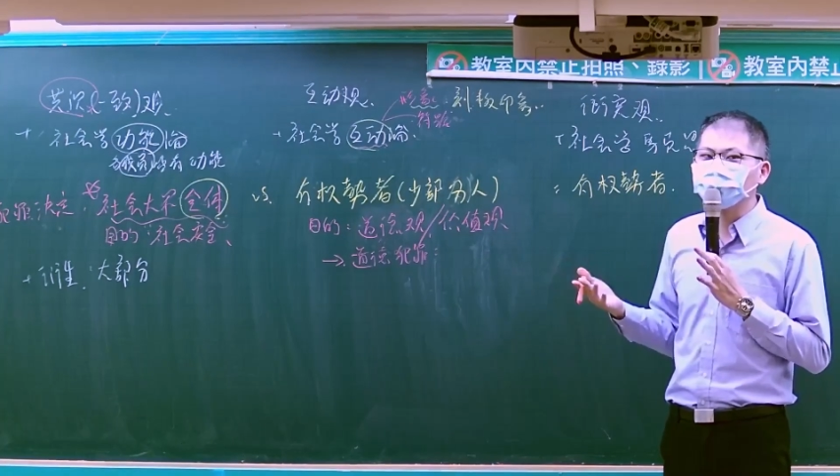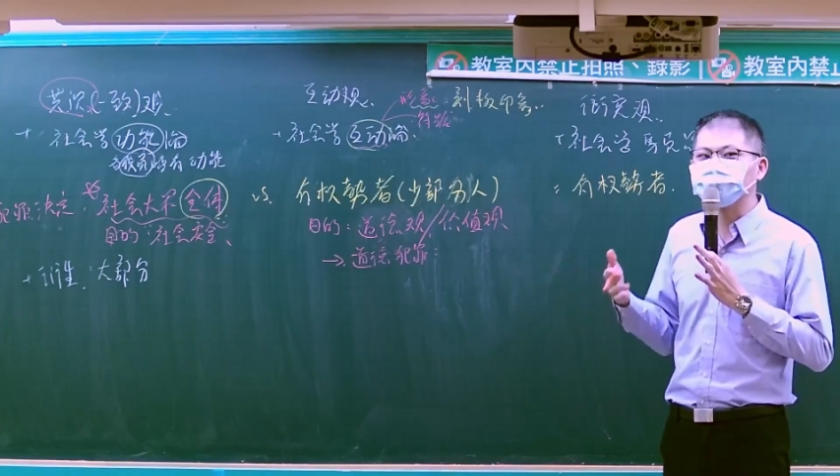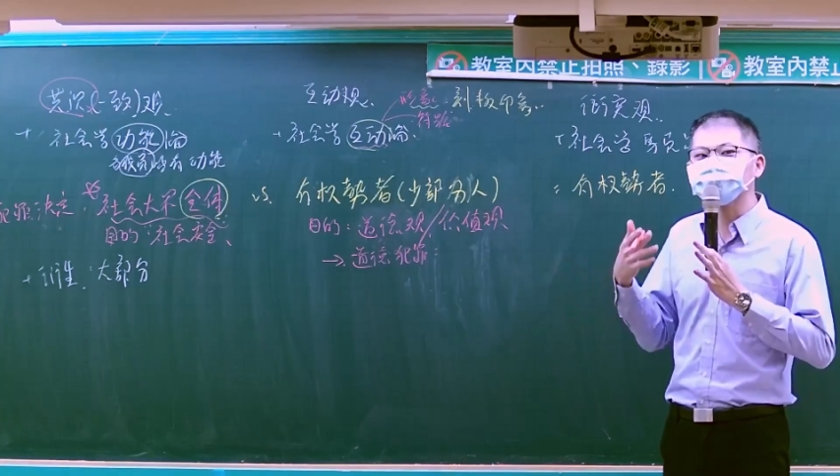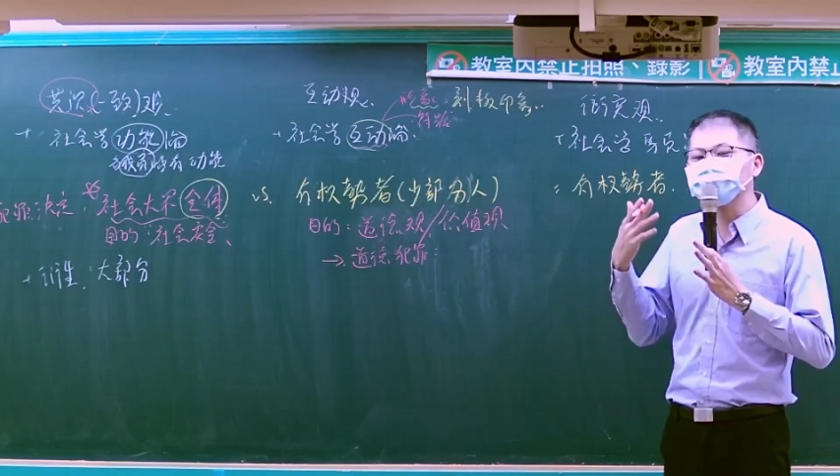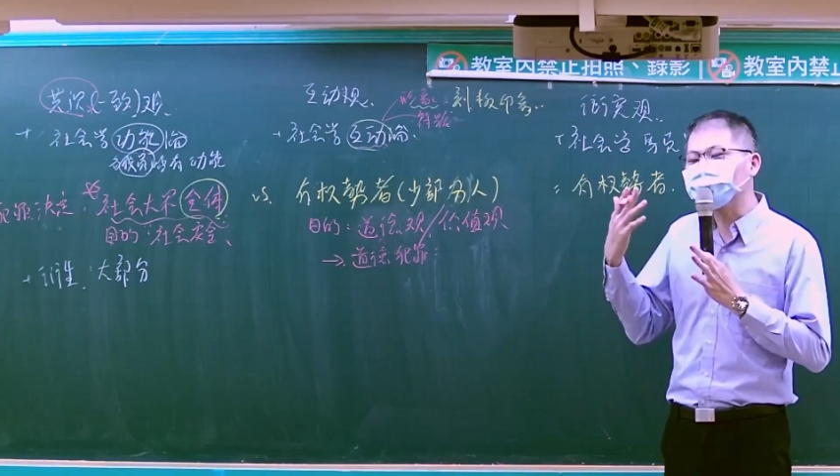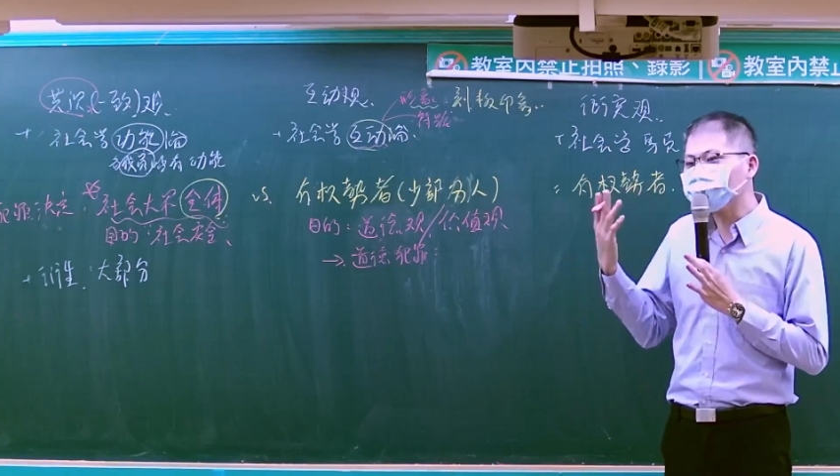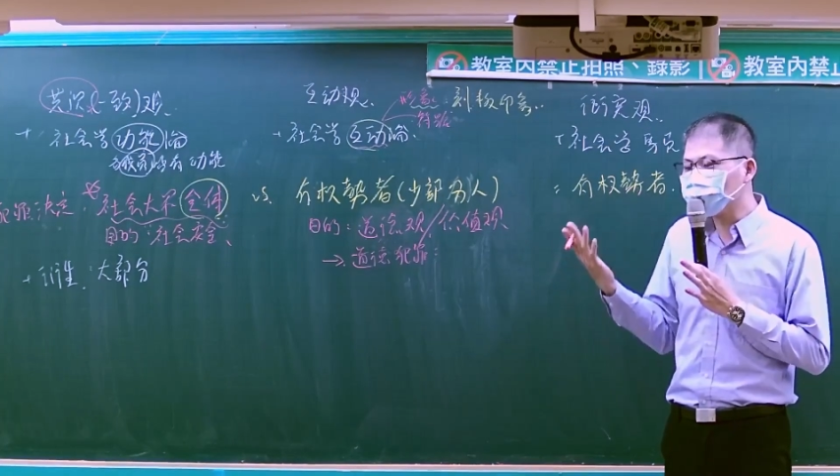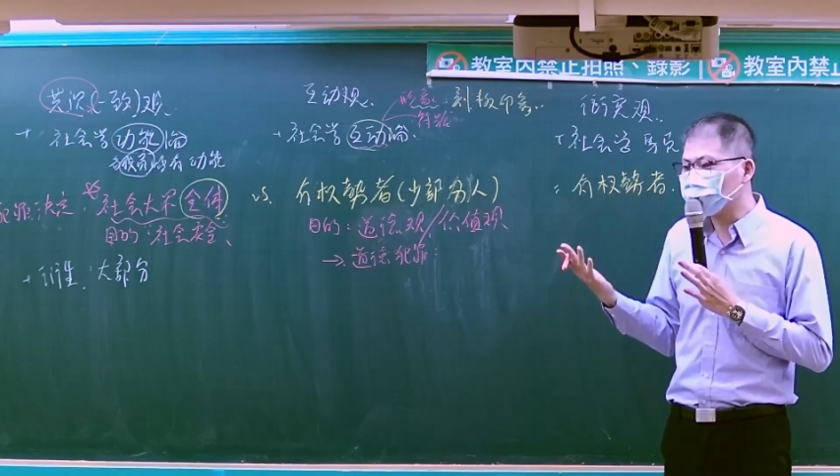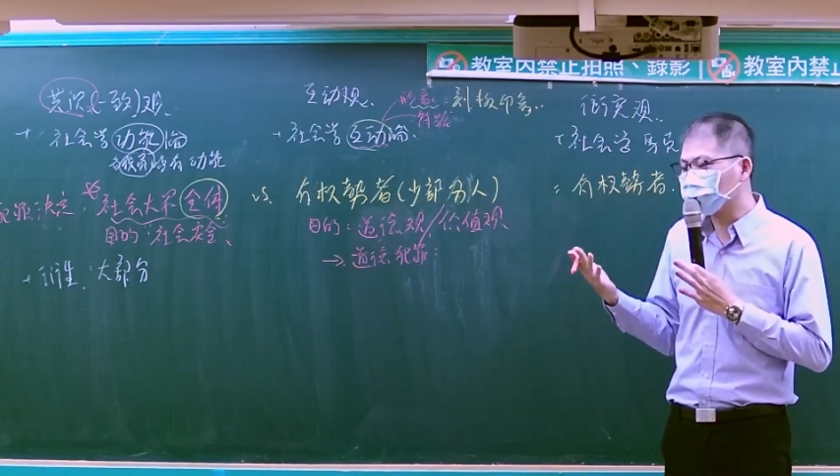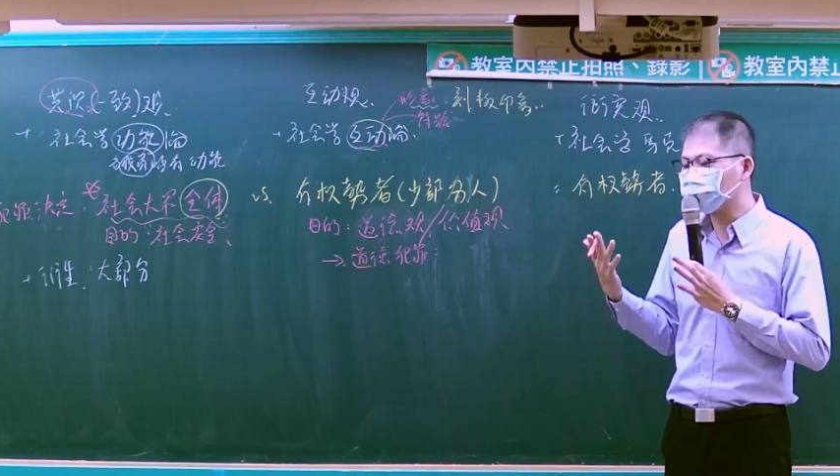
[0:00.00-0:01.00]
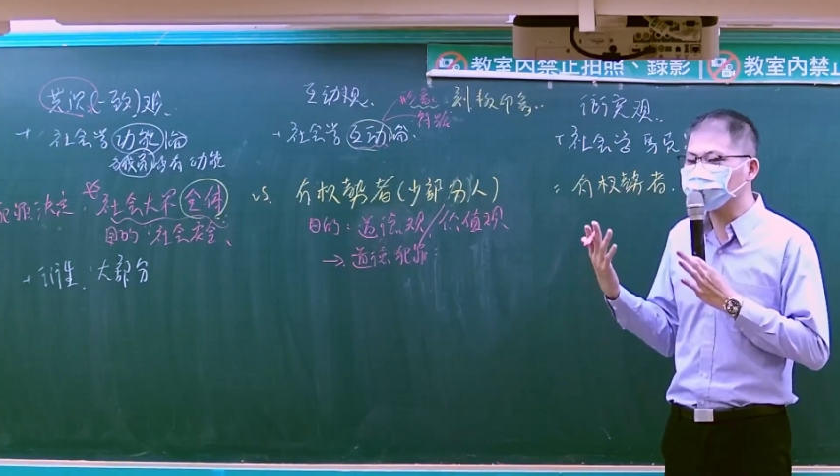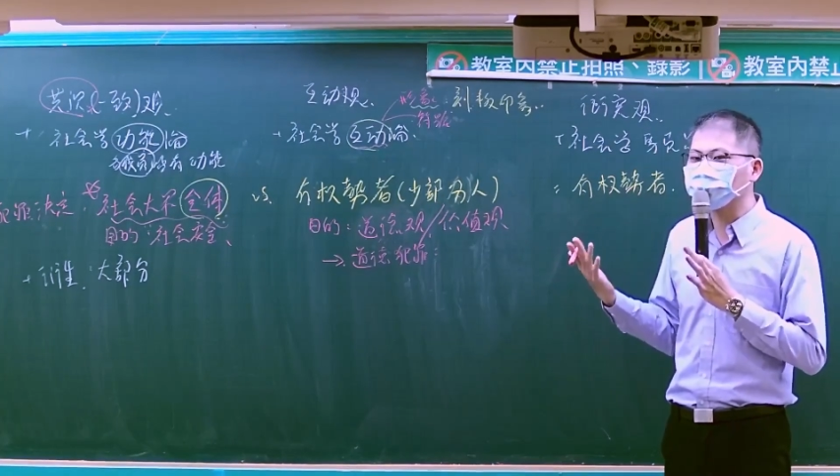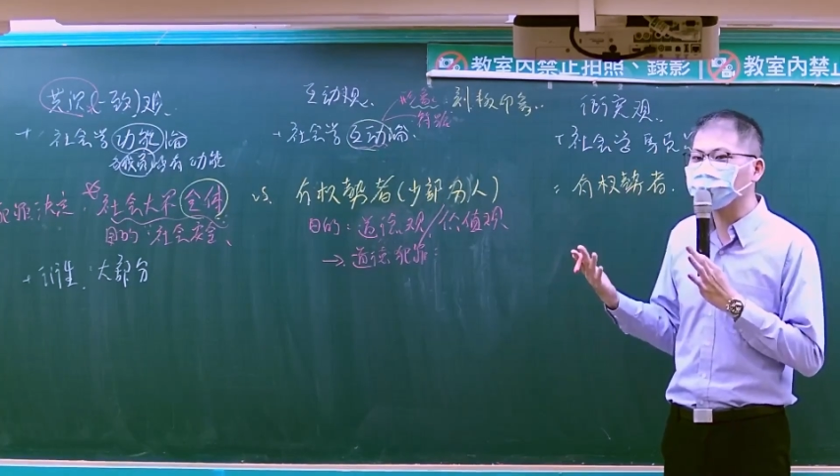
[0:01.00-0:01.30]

哦，这不是冤狱啊，这是什